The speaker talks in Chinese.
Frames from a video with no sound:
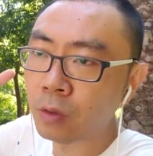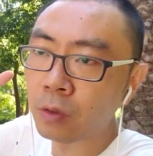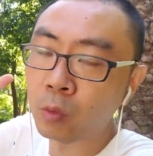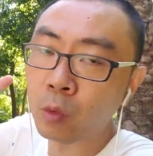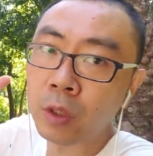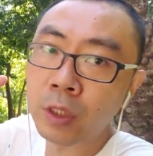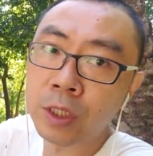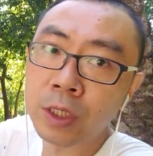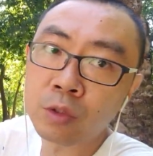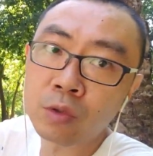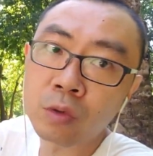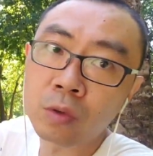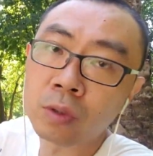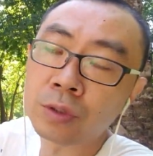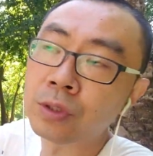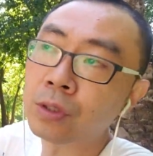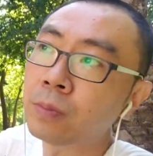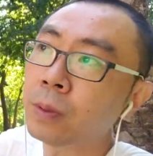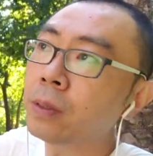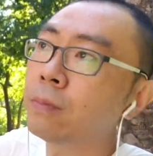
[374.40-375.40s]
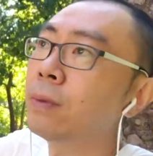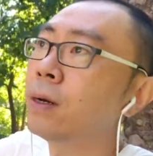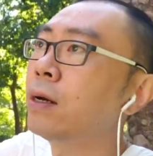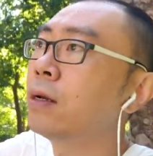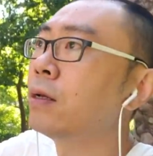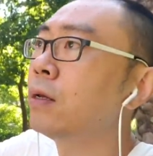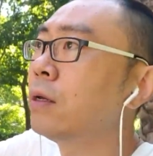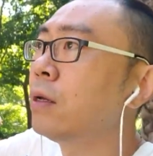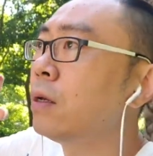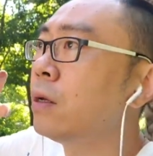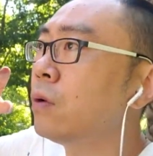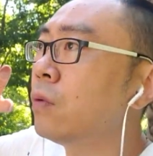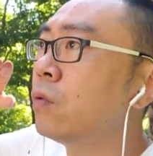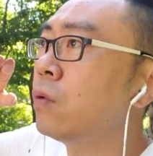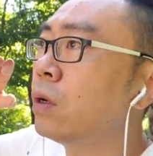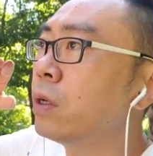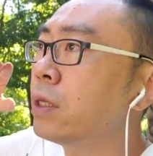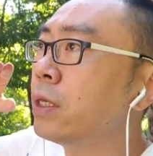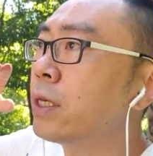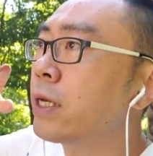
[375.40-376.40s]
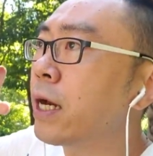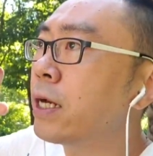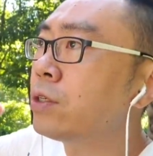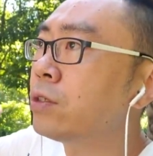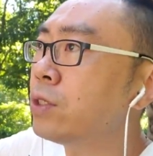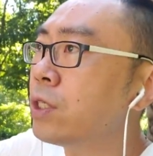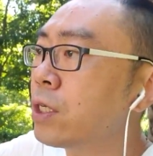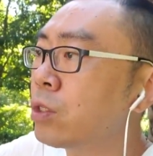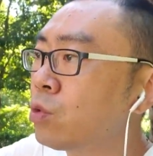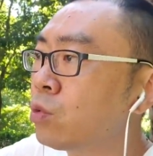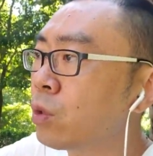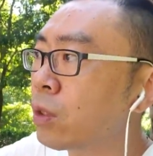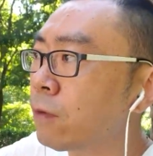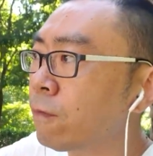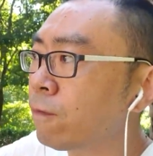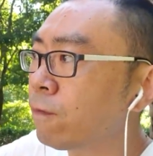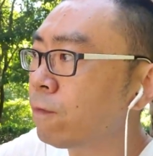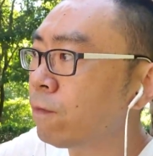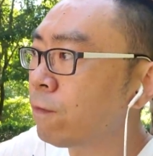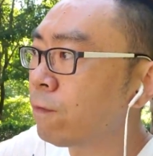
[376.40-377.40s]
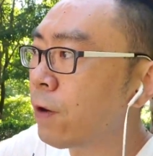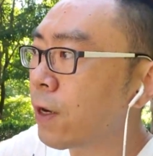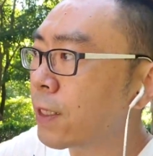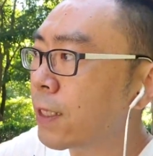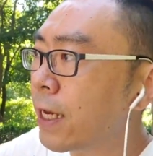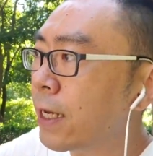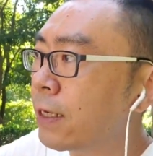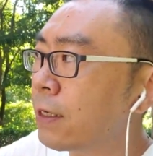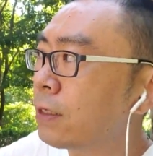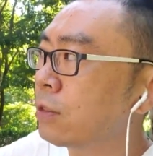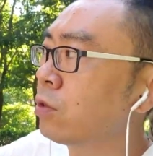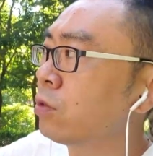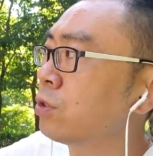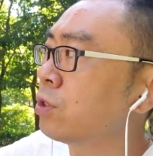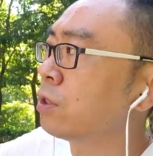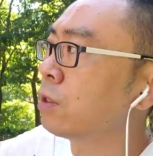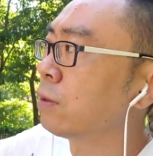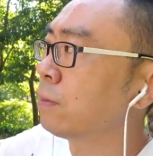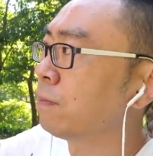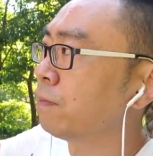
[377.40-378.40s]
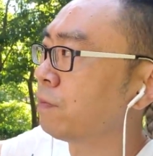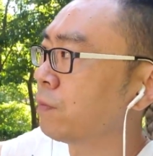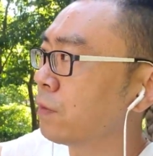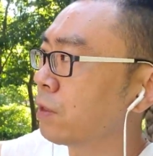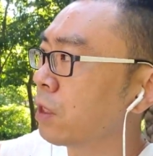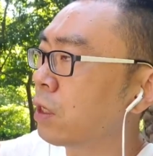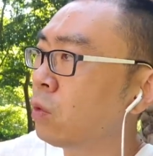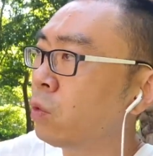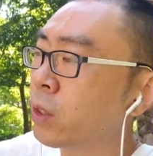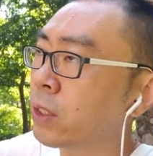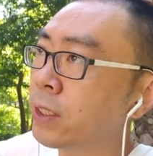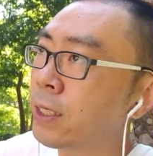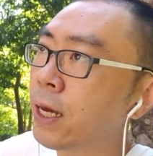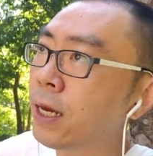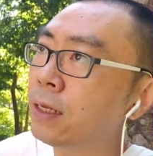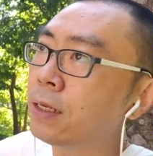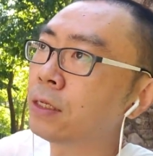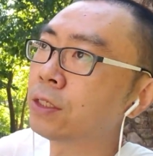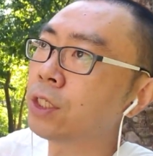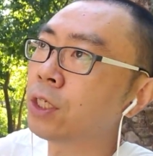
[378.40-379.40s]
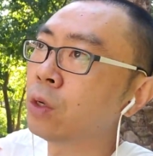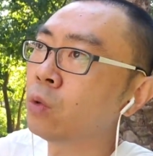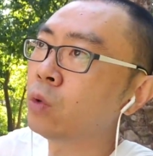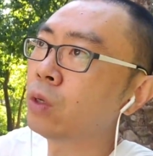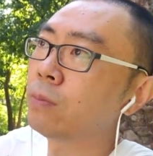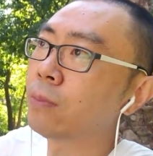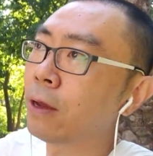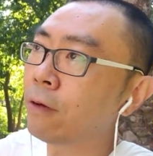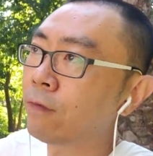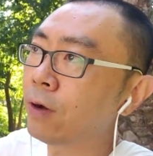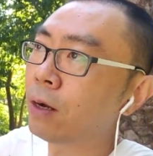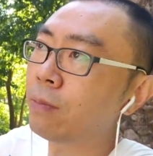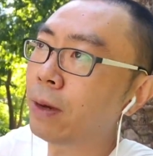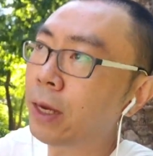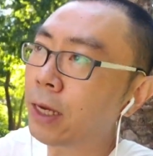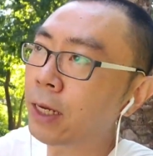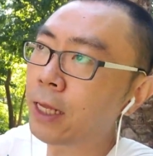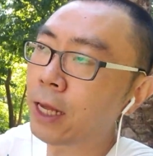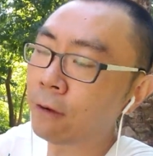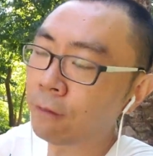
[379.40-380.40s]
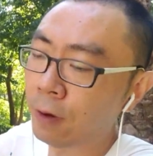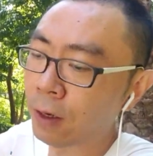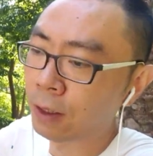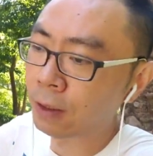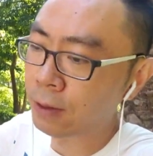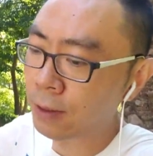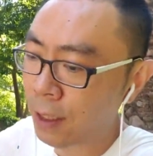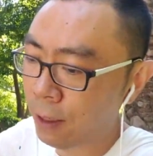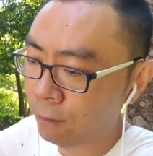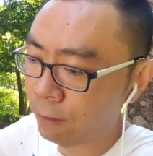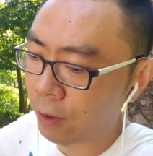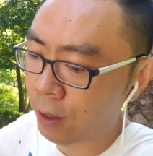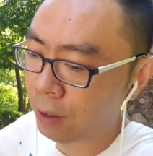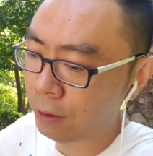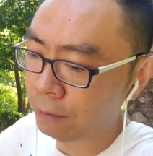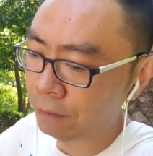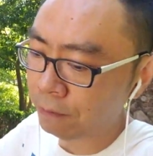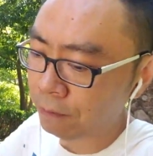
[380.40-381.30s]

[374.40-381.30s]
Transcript: 我以前做过视频嘛。我一开始接触的房贷的都是和我一样的，结婚买房买个两房三房。